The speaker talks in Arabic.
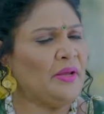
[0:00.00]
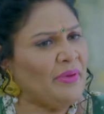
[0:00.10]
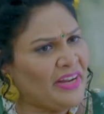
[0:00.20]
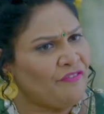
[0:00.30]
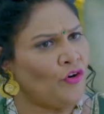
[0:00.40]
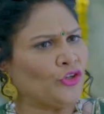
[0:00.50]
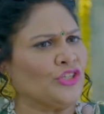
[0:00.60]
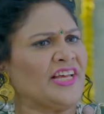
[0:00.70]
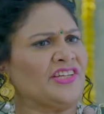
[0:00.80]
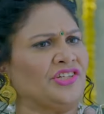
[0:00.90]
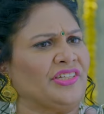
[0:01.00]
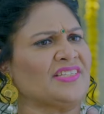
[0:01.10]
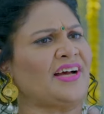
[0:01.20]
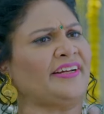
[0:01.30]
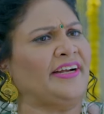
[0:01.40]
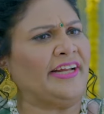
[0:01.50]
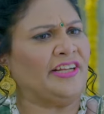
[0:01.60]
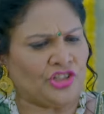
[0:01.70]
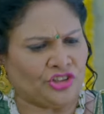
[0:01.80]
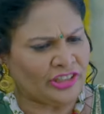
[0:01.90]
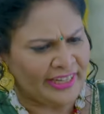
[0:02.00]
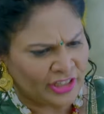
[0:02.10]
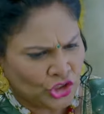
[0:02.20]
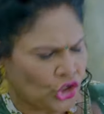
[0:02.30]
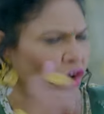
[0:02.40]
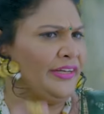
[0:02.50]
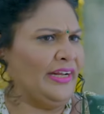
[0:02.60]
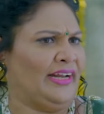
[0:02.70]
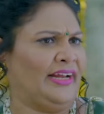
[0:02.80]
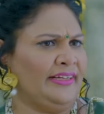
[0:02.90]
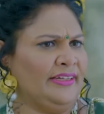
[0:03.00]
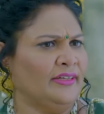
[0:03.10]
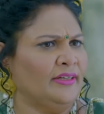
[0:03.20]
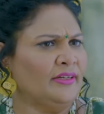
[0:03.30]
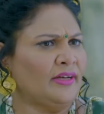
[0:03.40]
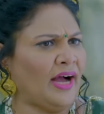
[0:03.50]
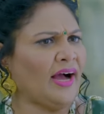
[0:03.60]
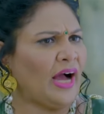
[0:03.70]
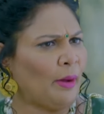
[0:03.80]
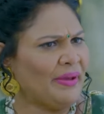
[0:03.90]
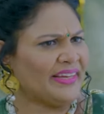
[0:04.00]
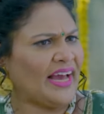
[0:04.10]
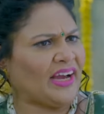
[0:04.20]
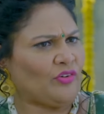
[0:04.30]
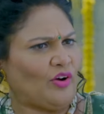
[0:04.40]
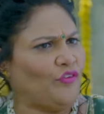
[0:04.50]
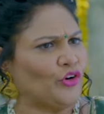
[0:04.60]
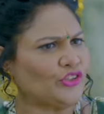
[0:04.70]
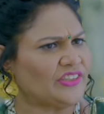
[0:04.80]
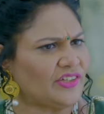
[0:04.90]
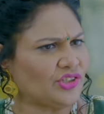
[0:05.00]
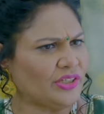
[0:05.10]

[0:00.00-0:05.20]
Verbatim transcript: ما حضرتك من ورا جرحك اخذتي كل الانتباه تبع جلسه تصويري اه شو بدي اعمل هلا